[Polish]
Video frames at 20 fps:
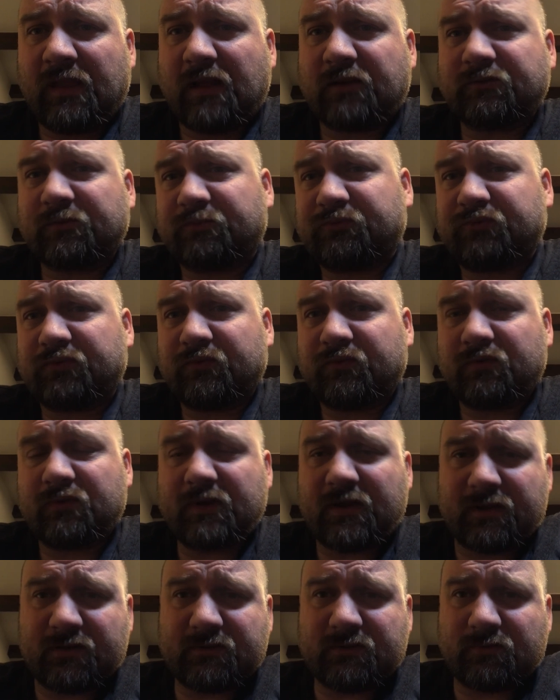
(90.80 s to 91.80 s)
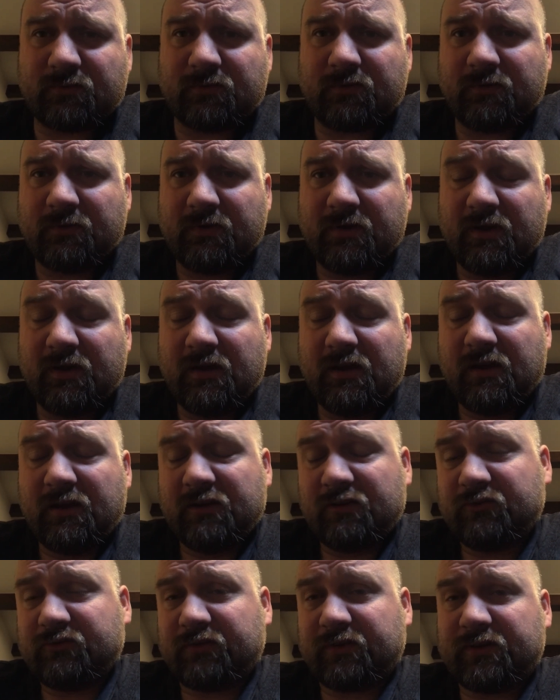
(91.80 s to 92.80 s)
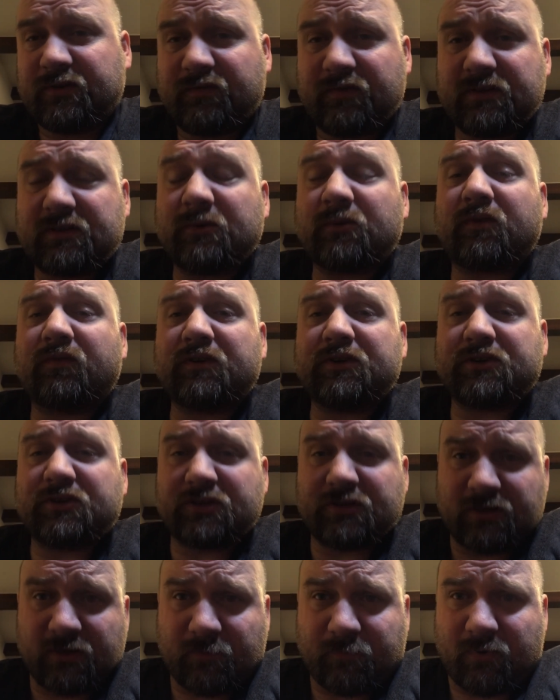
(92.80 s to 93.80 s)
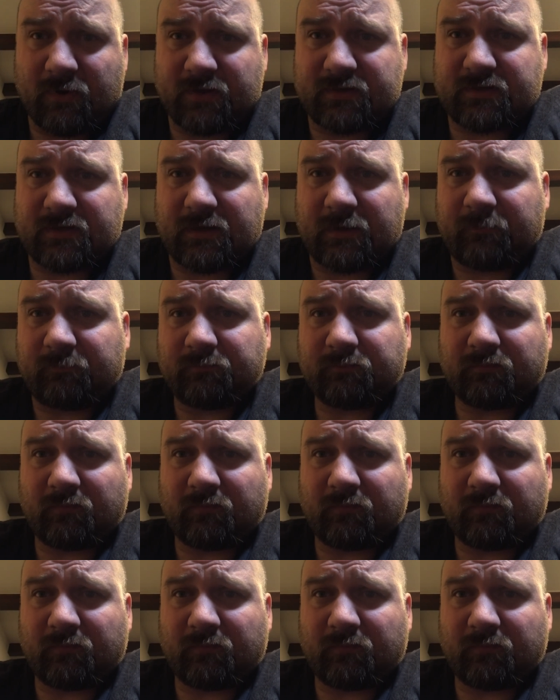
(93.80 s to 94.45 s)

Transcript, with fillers: Także przy 12 to właściwie całkowicie się nie opłaca,